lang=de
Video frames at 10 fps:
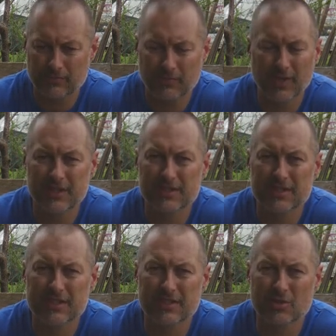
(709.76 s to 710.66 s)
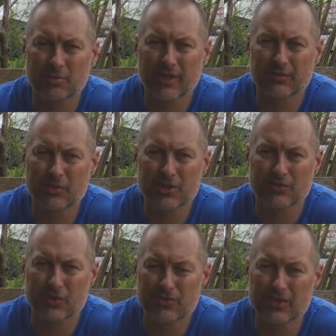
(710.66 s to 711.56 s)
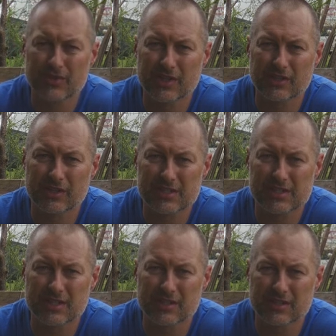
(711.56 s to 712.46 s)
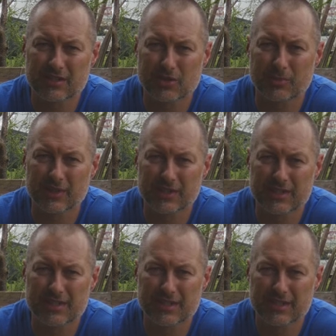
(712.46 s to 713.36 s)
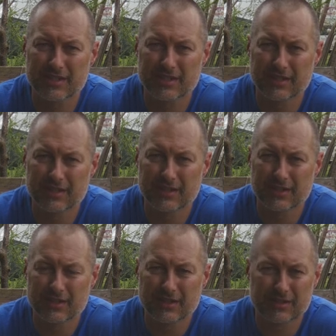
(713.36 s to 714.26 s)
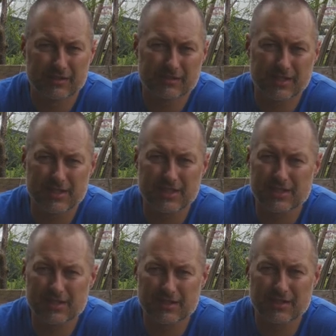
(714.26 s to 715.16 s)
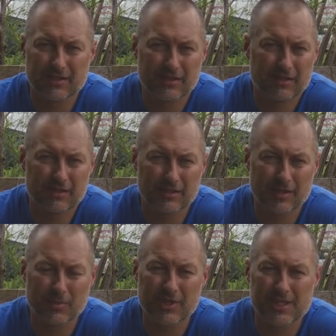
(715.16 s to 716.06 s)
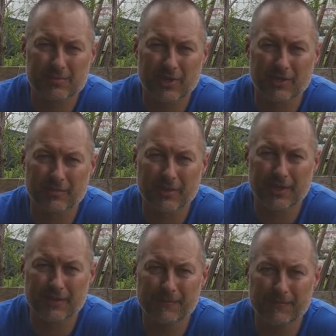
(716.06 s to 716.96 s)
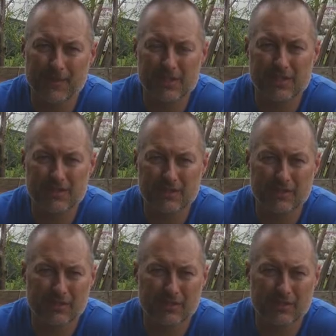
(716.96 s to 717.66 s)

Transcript: Also es ist komplett wurscht, was für ein Video das ihr kommentiert. Ihr seid im Prinzip dann dabei. Ne? Das heißt,